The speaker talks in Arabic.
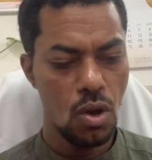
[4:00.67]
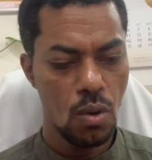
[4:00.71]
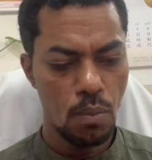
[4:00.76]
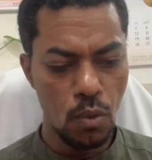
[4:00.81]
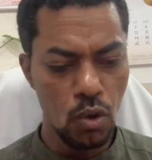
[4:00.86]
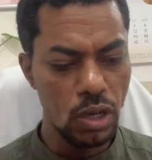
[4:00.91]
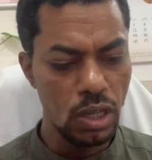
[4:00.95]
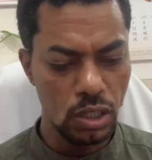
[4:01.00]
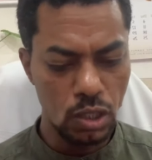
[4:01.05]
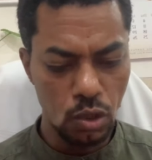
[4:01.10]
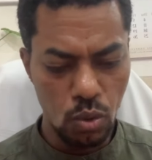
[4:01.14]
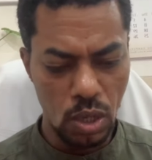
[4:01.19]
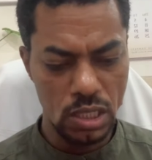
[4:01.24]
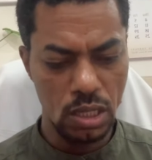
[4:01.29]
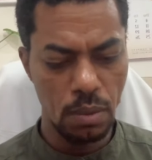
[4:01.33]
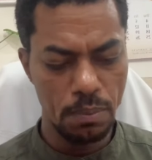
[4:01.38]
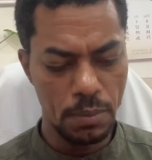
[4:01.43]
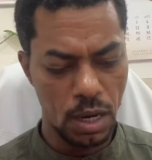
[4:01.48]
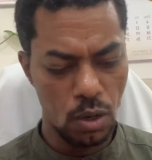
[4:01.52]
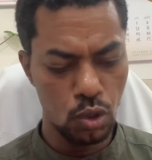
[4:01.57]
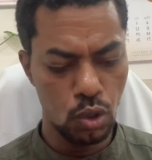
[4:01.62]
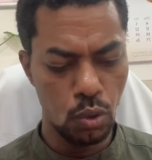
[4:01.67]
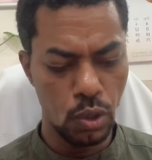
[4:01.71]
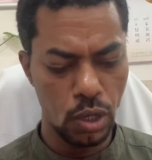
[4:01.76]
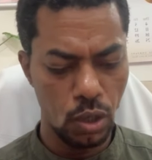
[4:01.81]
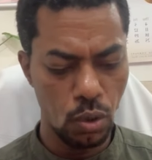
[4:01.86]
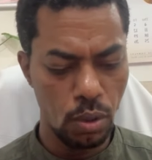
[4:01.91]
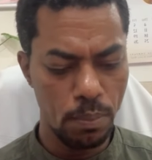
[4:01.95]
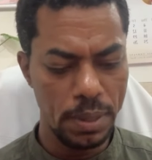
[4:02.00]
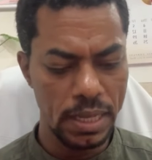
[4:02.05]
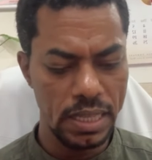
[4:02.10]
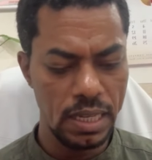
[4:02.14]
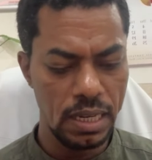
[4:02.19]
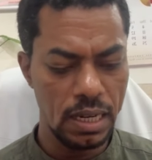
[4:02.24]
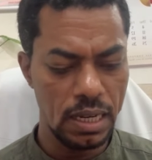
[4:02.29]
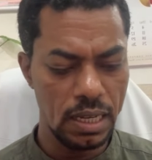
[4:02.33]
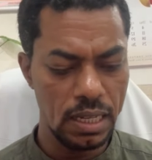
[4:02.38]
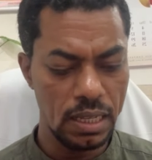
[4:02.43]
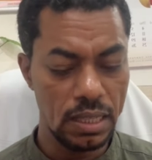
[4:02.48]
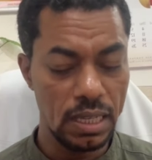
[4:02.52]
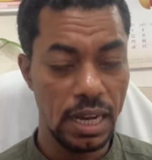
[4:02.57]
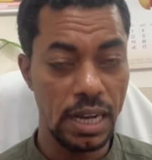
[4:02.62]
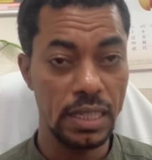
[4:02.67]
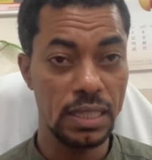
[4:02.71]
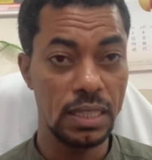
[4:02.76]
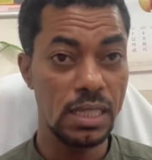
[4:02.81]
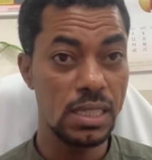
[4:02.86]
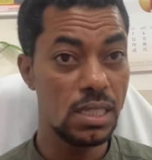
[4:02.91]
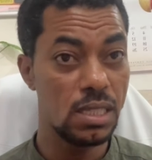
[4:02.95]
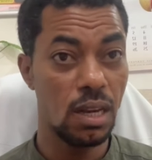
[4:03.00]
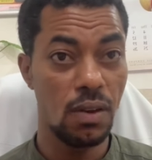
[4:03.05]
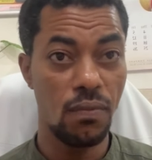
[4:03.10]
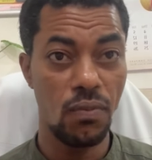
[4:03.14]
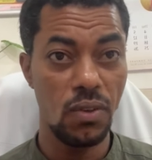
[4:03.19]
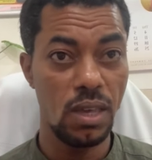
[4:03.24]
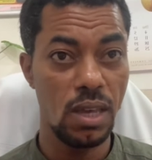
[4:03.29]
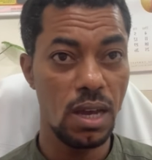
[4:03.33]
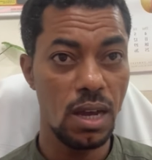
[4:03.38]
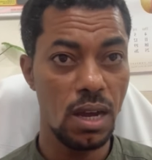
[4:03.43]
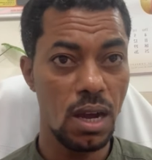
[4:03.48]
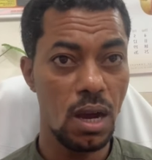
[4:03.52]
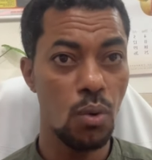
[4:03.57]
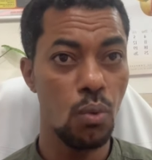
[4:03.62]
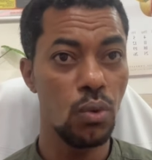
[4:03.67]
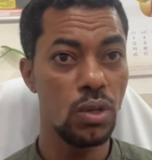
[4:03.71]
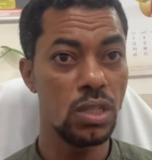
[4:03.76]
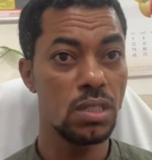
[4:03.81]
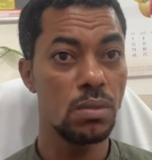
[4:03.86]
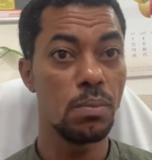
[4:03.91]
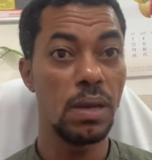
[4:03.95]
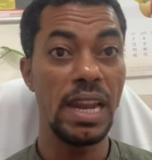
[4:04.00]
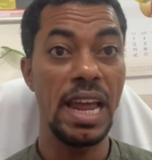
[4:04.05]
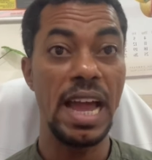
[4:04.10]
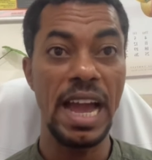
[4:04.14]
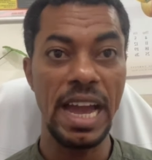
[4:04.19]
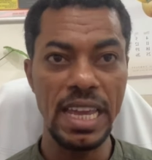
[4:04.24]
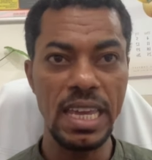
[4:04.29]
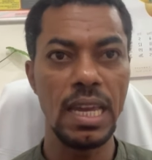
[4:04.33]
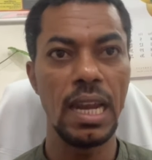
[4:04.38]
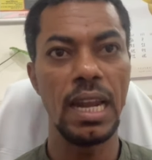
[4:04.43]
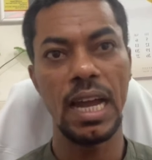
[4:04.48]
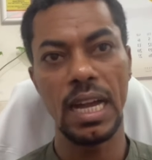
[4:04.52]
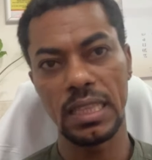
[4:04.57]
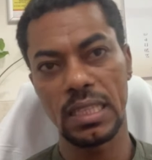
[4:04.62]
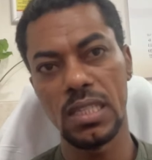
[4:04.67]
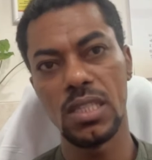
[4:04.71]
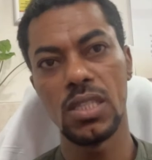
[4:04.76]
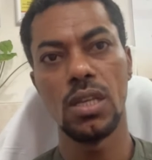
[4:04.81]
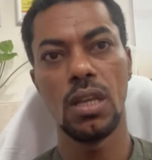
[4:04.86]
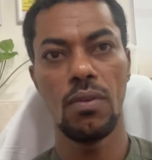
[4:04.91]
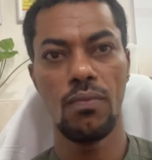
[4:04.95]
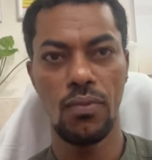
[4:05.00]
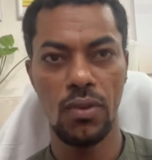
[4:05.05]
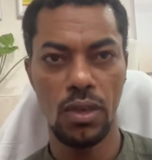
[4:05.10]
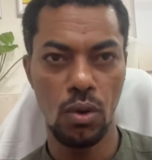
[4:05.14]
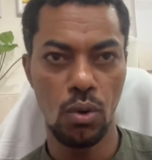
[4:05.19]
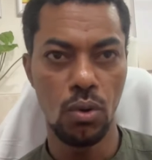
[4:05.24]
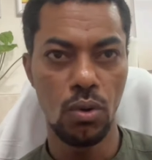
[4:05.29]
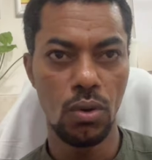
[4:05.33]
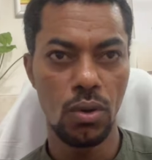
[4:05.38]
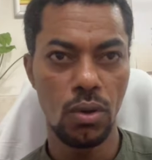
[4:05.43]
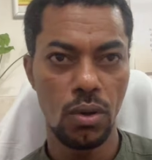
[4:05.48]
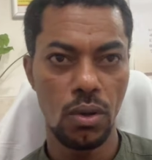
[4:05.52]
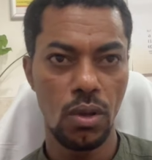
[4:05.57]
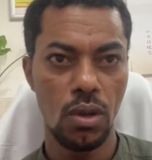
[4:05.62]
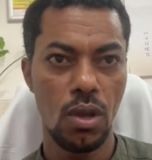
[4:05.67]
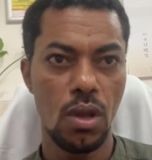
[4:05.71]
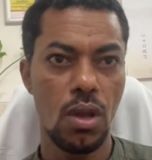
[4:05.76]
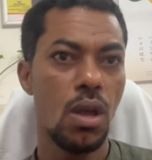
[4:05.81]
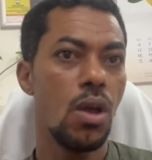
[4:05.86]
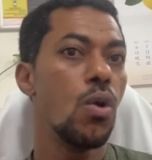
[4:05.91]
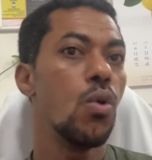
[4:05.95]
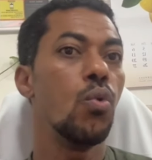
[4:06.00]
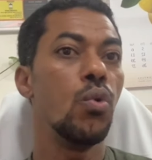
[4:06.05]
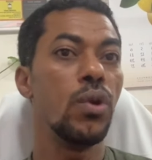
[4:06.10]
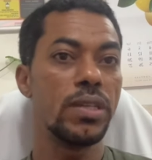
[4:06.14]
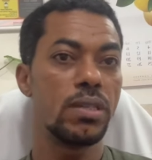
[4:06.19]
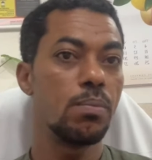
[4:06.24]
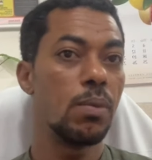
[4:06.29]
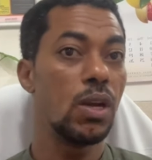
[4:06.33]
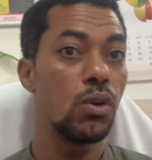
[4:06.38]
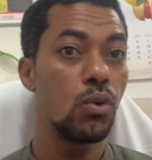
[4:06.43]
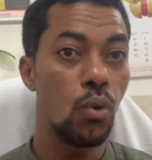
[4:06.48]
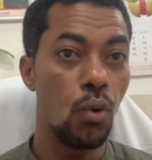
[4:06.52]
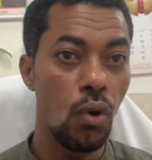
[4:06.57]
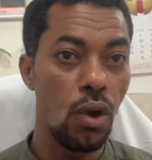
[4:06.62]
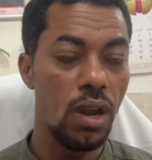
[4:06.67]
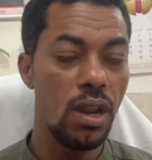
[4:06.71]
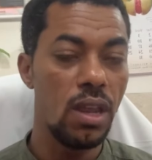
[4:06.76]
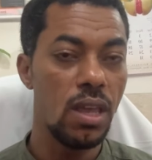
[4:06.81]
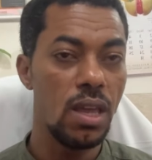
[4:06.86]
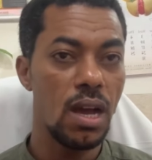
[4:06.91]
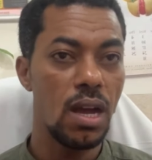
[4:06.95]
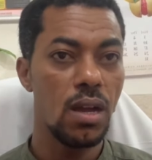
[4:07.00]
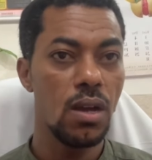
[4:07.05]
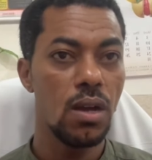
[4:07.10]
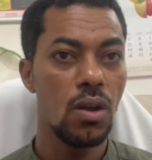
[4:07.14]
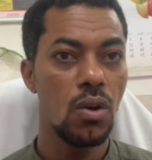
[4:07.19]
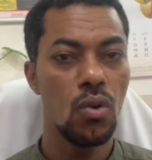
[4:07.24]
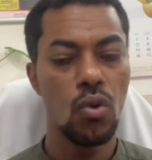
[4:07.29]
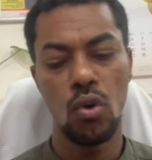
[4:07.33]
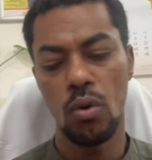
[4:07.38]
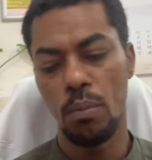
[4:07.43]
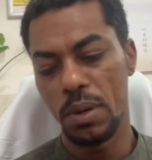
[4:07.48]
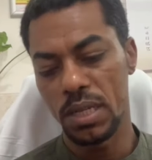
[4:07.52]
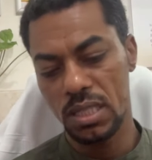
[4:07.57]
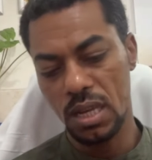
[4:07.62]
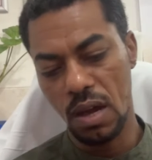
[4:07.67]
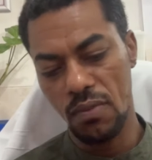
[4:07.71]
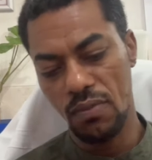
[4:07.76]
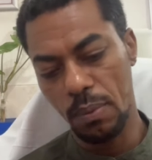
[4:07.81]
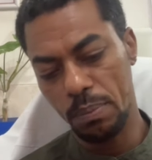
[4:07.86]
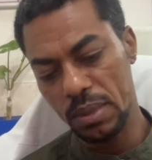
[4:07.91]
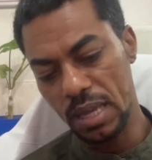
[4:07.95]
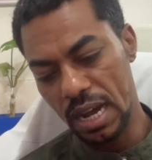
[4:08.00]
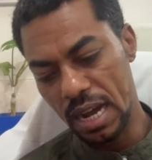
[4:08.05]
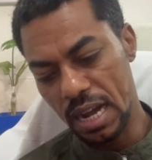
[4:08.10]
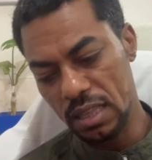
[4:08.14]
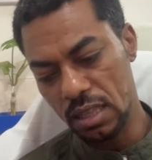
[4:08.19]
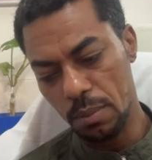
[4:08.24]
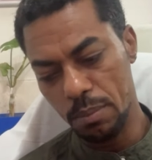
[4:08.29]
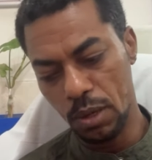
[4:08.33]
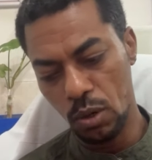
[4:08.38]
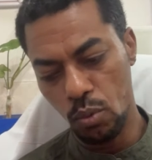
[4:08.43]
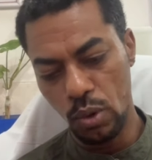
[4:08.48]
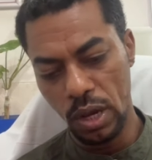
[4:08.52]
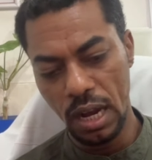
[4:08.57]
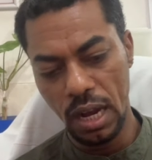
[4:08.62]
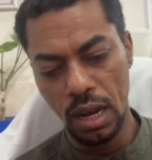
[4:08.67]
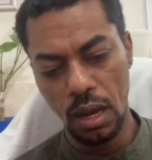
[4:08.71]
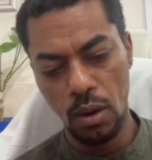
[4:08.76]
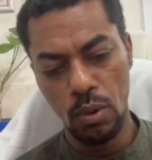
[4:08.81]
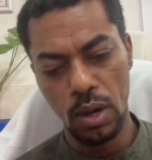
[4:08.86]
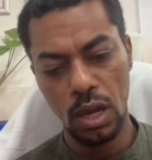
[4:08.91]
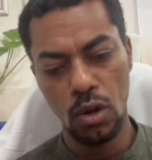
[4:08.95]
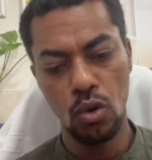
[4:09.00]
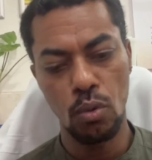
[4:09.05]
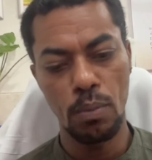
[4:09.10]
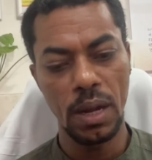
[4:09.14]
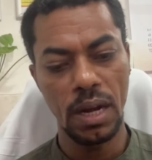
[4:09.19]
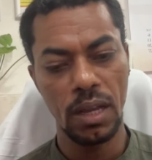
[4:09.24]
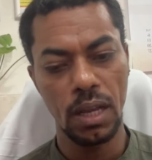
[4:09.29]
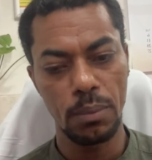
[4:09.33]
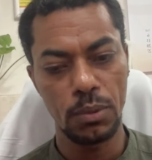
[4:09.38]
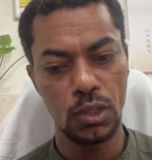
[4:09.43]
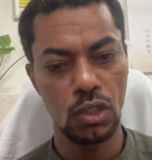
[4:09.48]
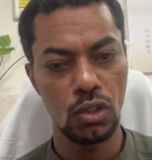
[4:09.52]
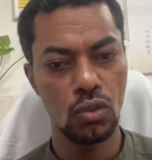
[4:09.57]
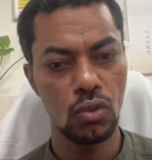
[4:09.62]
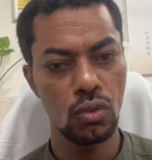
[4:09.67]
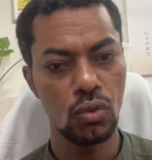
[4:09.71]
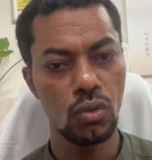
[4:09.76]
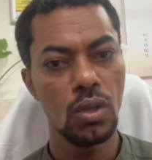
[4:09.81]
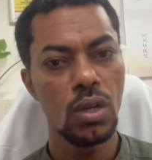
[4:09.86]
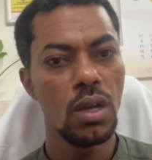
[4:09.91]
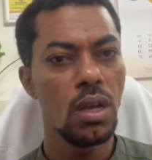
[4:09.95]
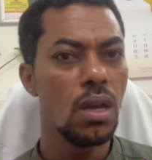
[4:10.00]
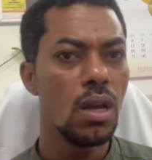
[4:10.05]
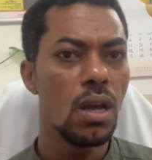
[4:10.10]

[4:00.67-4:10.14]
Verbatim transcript: ممكن تتواصل معه وتوريه المدينه اللي انت حتنزل فيها او اسم الحي اللي حتنزل فيه واسم الكليه والمسافه بتاعتها من وين لوين وبركب شنو